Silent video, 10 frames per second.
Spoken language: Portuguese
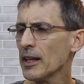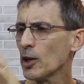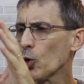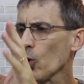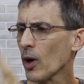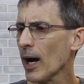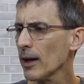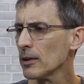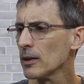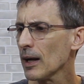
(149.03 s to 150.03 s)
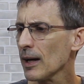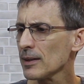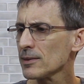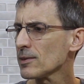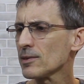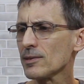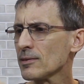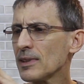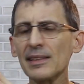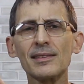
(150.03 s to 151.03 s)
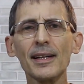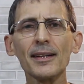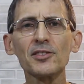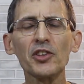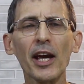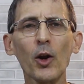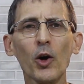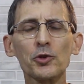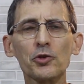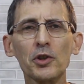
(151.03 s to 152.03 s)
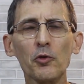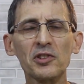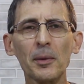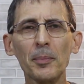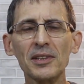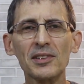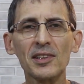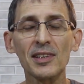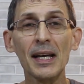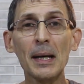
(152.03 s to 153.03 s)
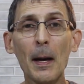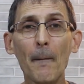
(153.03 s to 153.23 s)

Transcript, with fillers: e colocar as dezenas de relógios que você precisa